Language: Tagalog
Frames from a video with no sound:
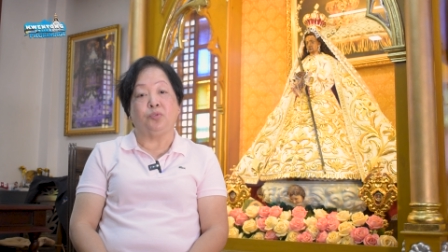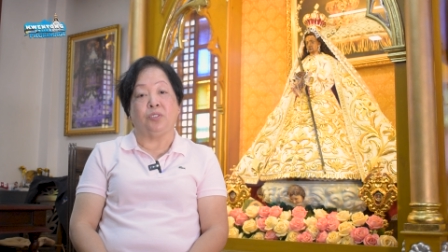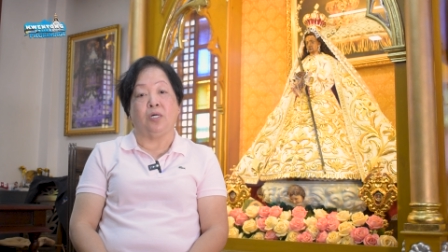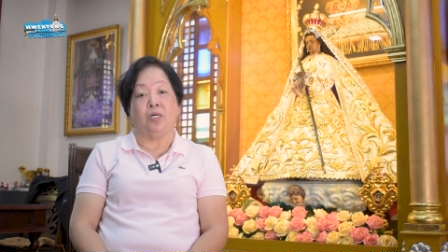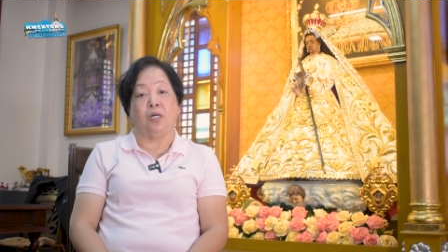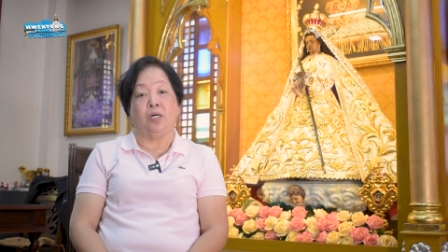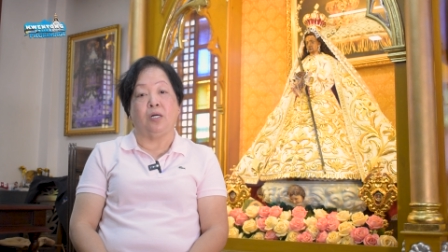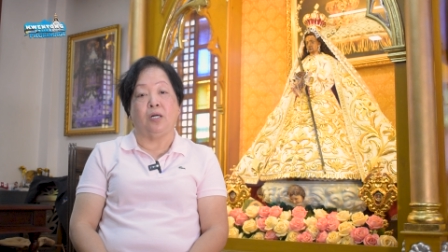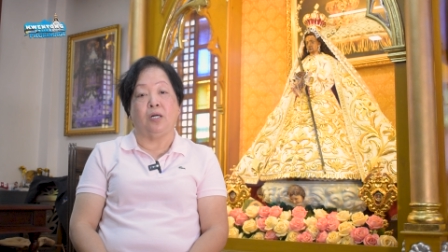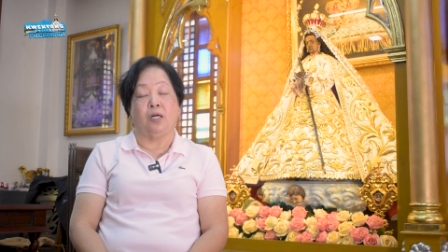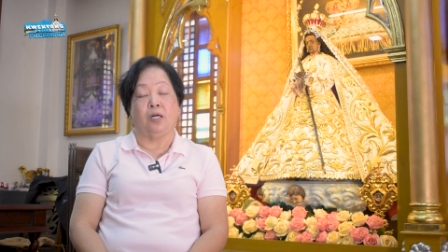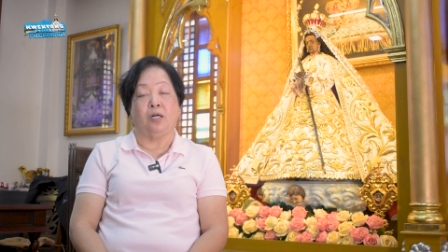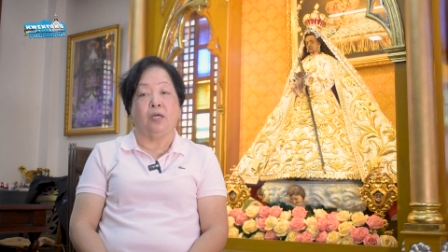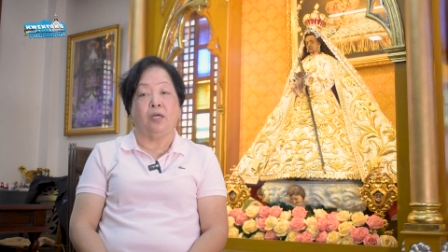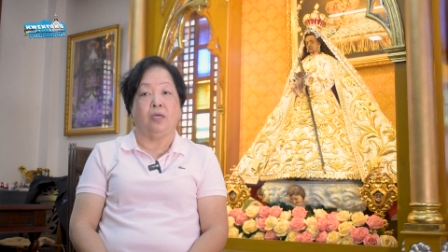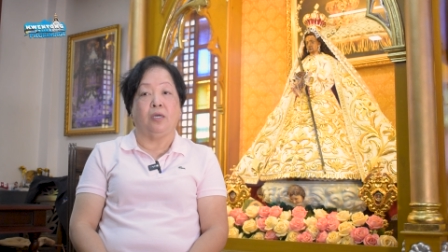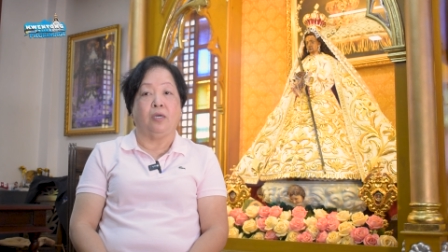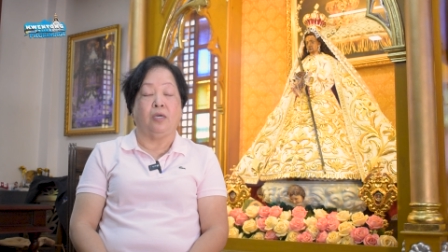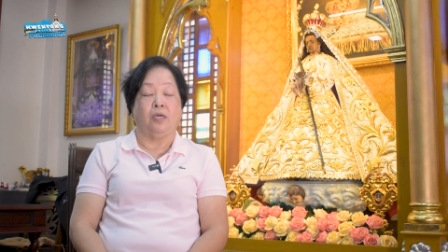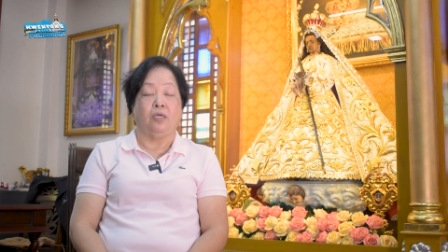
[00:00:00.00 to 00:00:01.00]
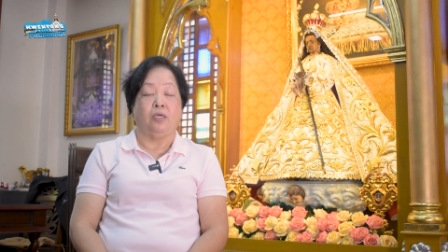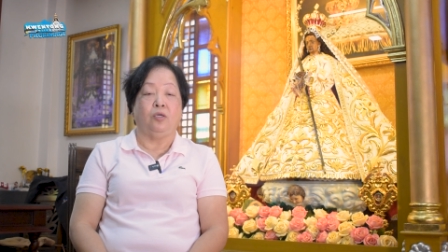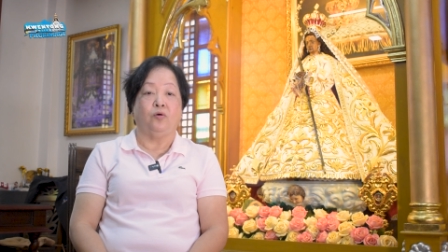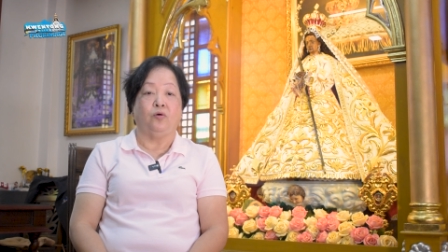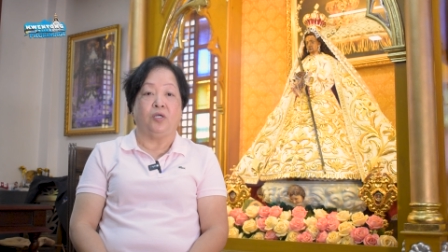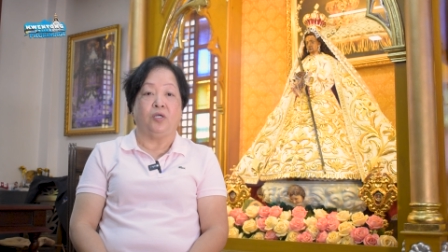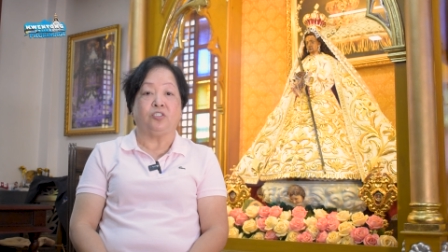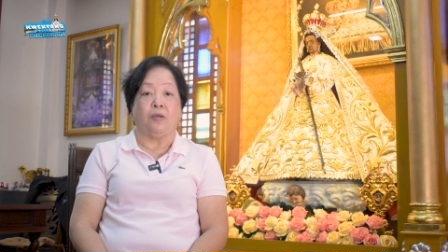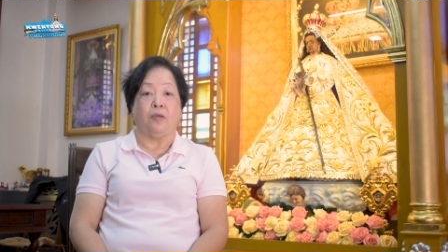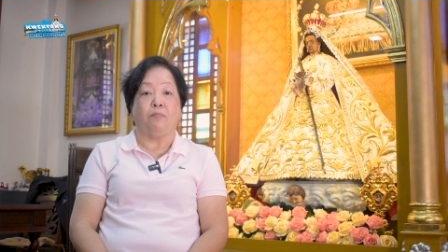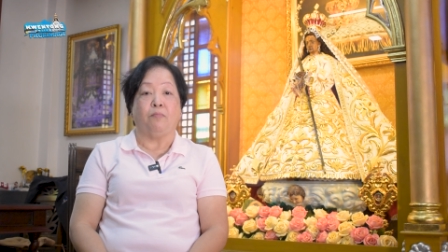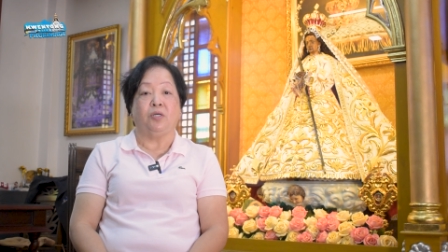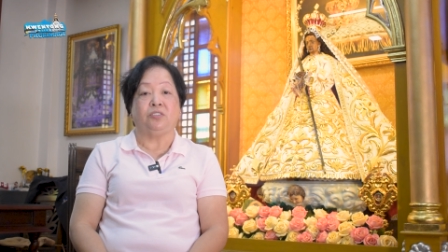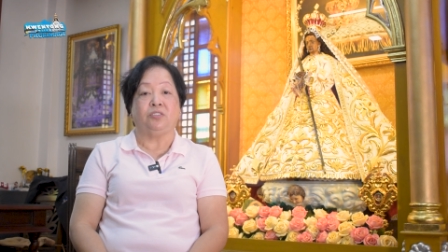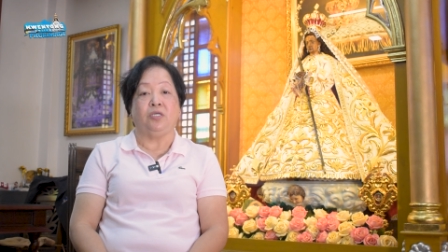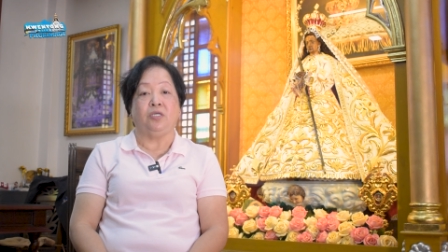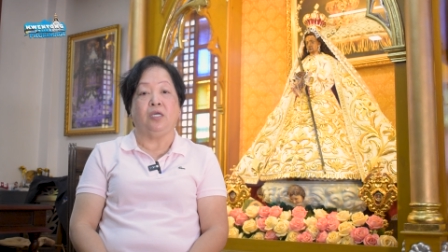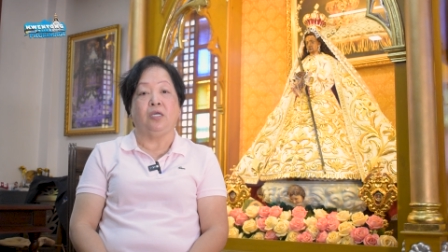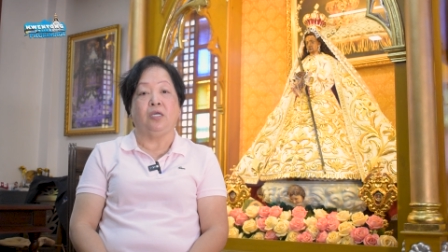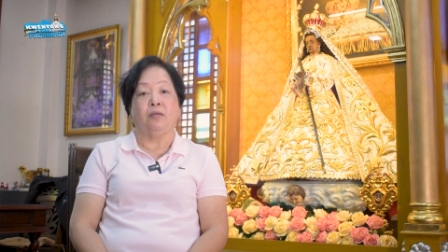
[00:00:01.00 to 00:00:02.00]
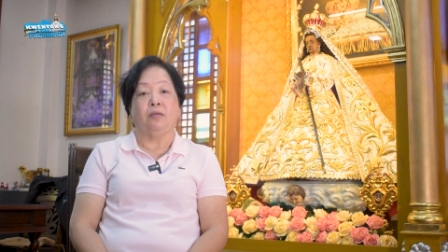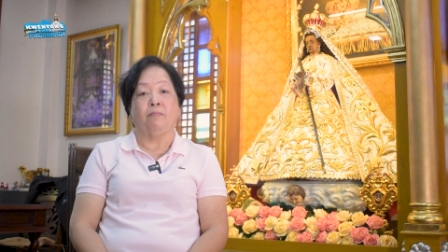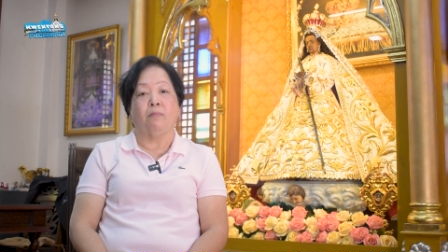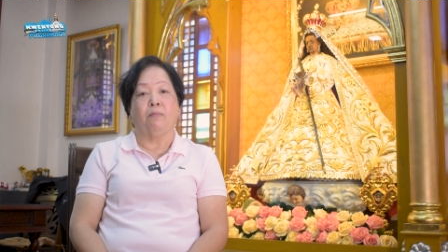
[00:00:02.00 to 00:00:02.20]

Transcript: sa US Embassy.